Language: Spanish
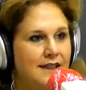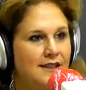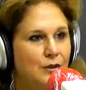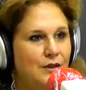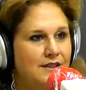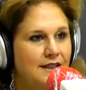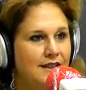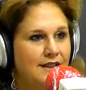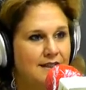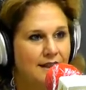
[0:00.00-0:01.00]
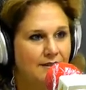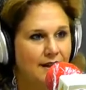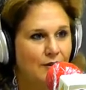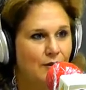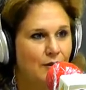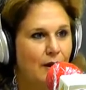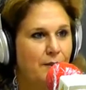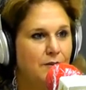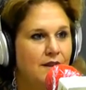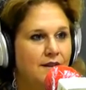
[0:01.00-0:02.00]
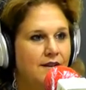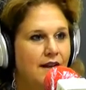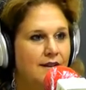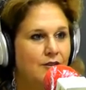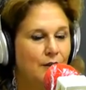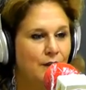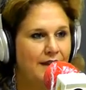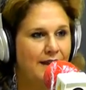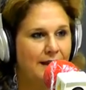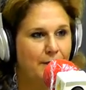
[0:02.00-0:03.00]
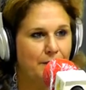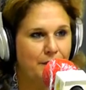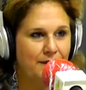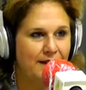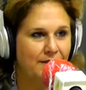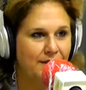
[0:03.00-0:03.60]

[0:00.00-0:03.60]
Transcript: eso de tener en el tablao los apuntes de dialectología, pues me miraban